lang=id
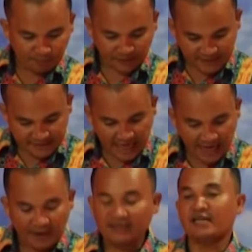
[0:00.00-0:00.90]

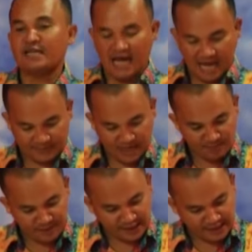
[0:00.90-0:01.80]
Persahabatan
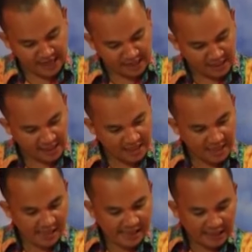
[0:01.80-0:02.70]
Abraham dengan Allah
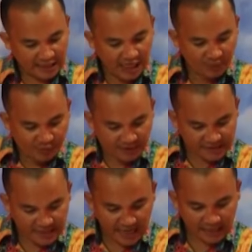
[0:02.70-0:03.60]
lebih
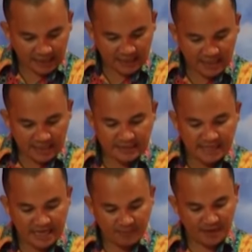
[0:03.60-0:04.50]
besar
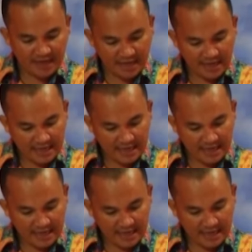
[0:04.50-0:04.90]
daripada